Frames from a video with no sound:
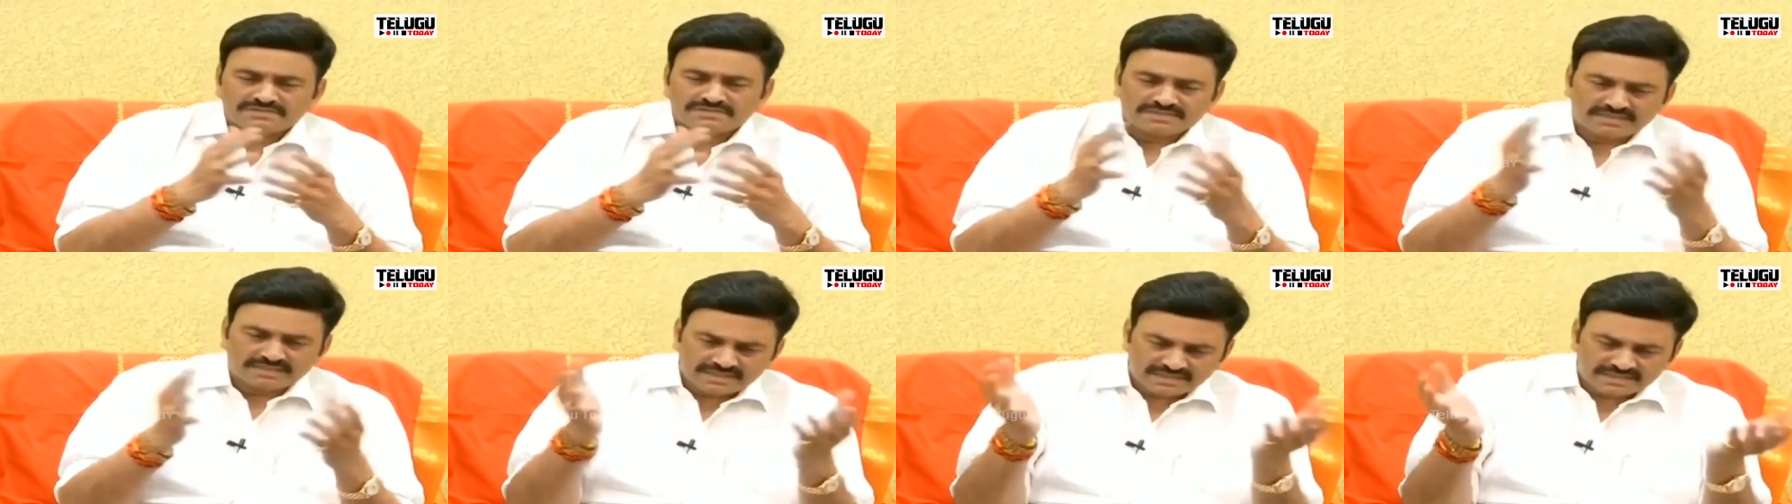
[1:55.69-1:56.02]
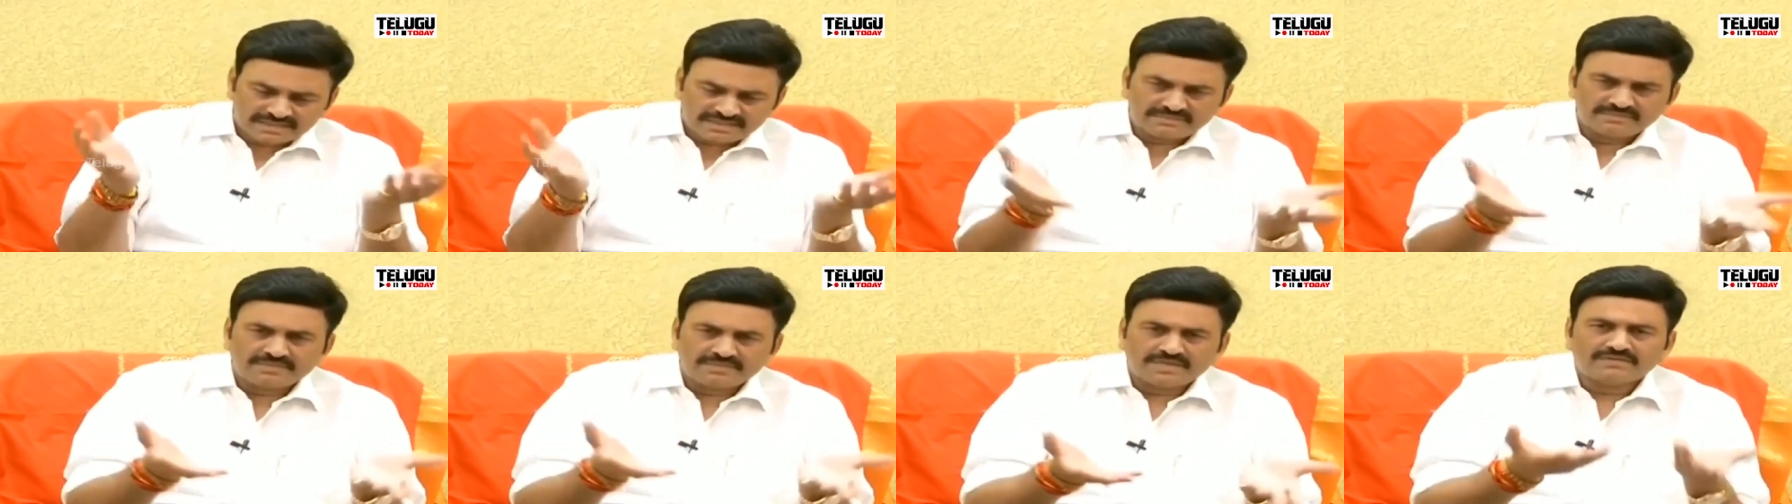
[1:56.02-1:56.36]
సరే
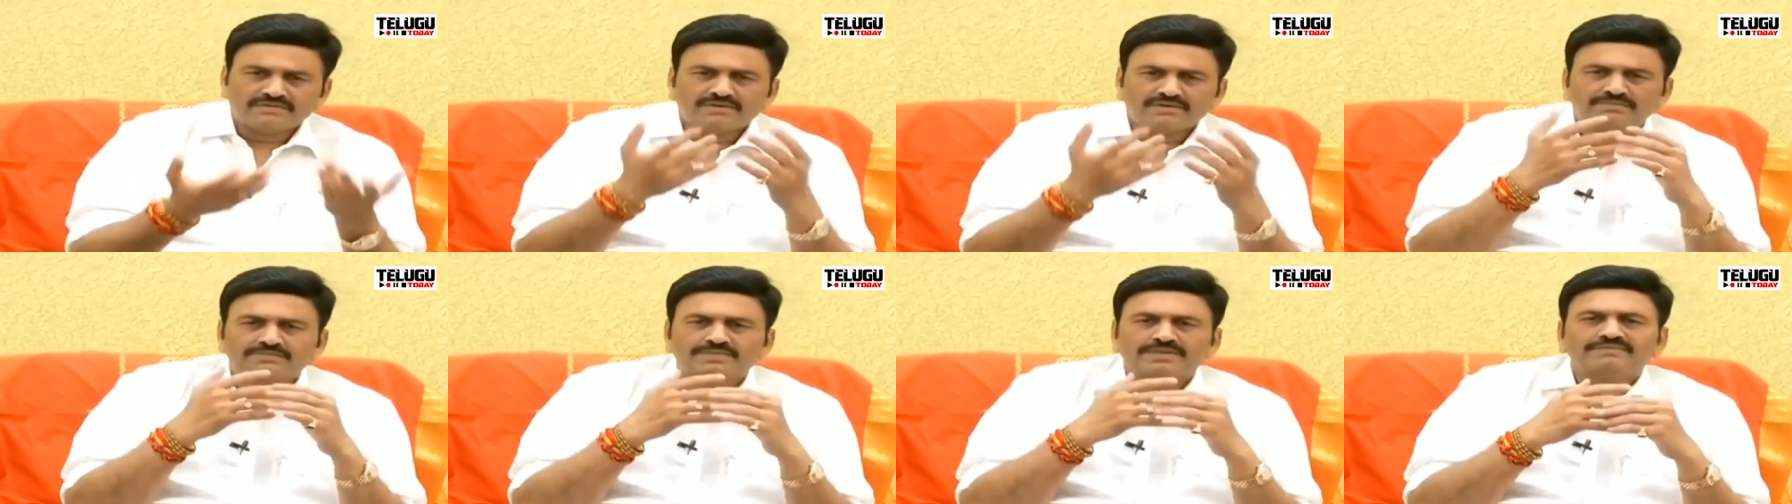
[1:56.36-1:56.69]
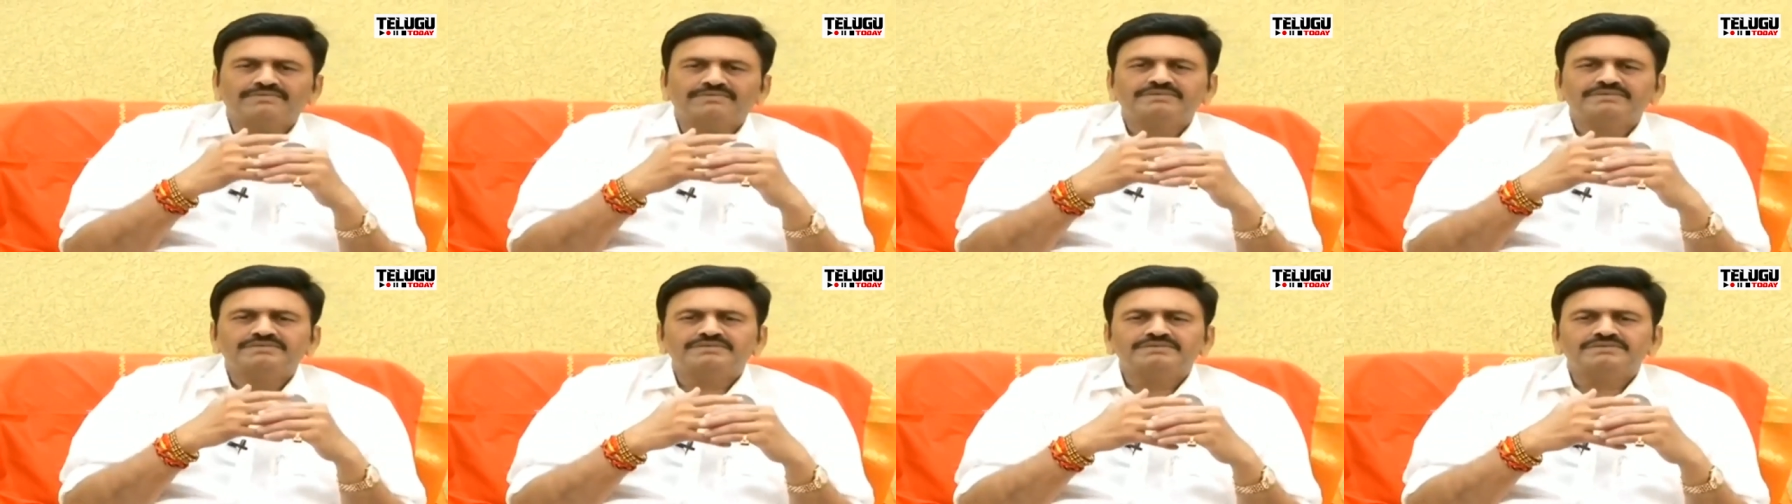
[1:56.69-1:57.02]
ఇంకా మా వాళ్ళు
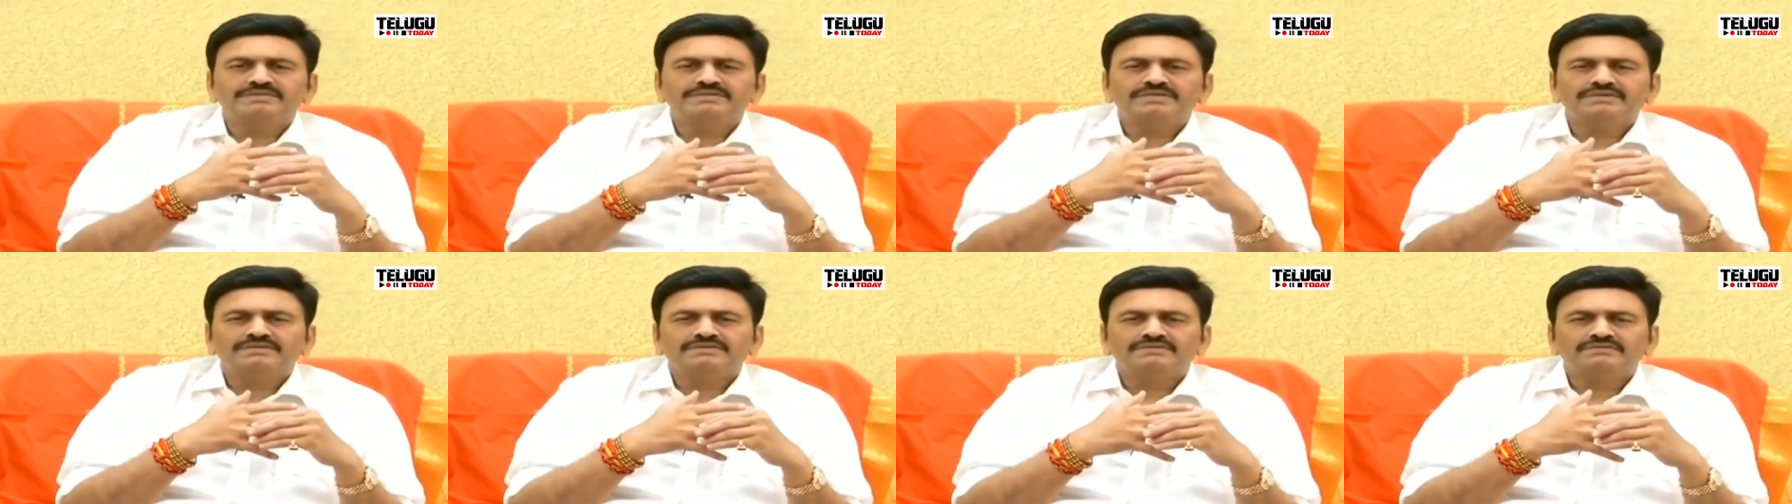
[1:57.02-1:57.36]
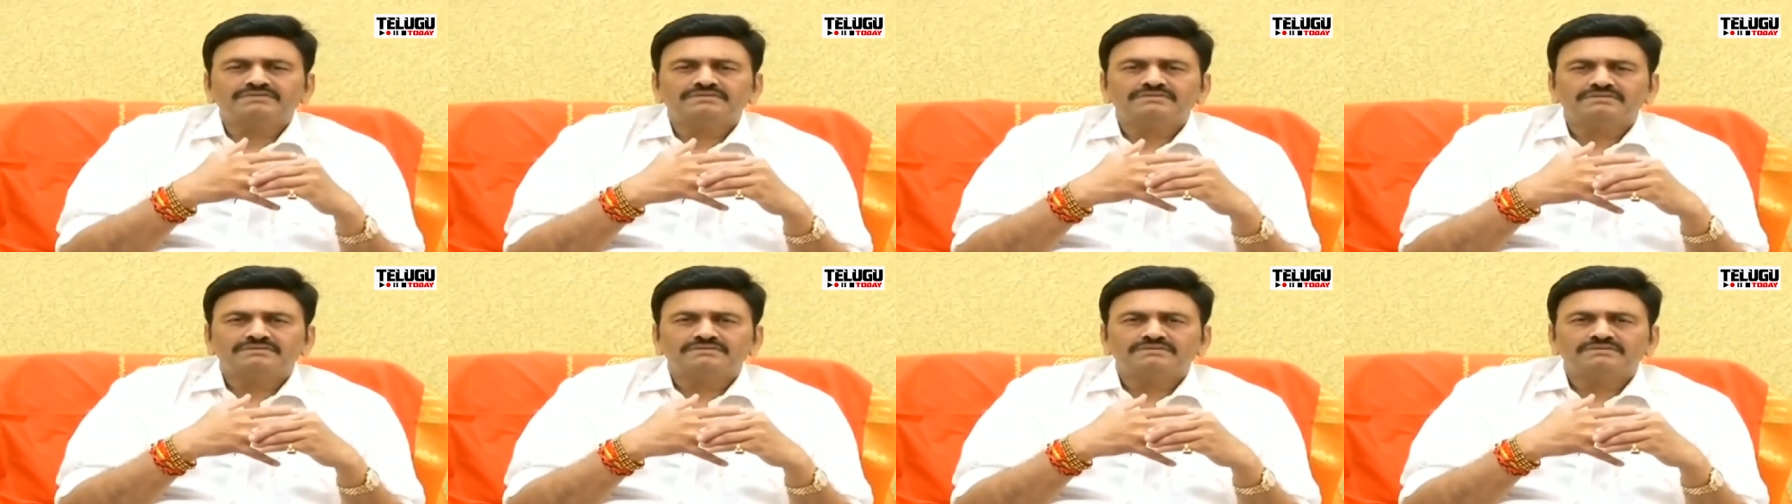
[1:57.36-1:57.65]
ప్రవేశించారు